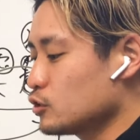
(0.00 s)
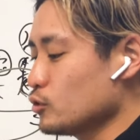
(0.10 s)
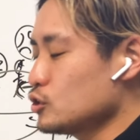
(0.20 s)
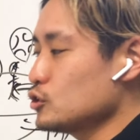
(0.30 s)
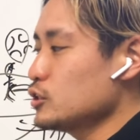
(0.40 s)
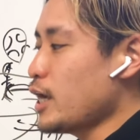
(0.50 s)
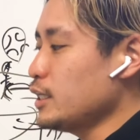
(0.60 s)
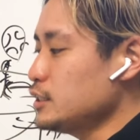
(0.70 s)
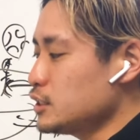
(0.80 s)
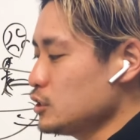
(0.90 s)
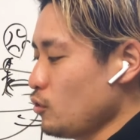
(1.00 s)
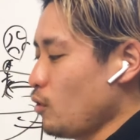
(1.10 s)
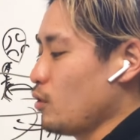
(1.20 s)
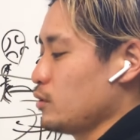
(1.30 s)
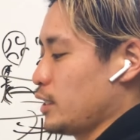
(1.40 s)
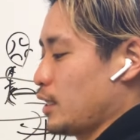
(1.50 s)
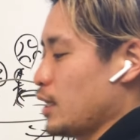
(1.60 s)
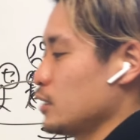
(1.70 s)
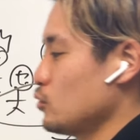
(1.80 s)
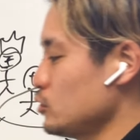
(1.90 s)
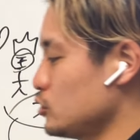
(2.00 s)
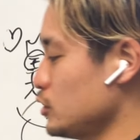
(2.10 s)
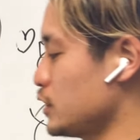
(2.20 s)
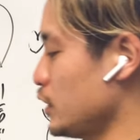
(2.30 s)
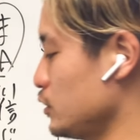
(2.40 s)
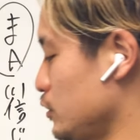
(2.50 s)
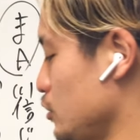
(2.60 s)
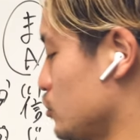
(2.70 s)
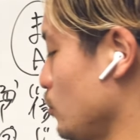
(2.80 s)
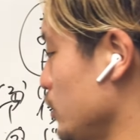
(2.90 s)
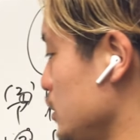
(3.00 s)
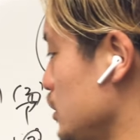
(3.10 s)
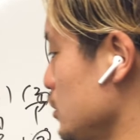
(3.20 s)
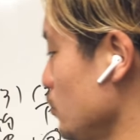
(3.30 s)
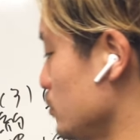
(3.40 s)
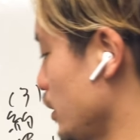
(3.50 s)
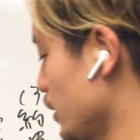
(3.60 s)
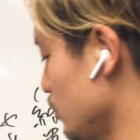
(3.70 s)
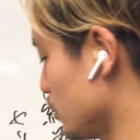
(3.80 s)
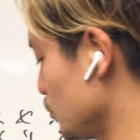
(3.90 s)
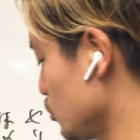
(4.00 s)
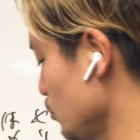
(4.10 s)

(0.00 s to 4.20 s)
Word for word: 途中で一度、やから、途中でセレニティウスを一度裏切る気持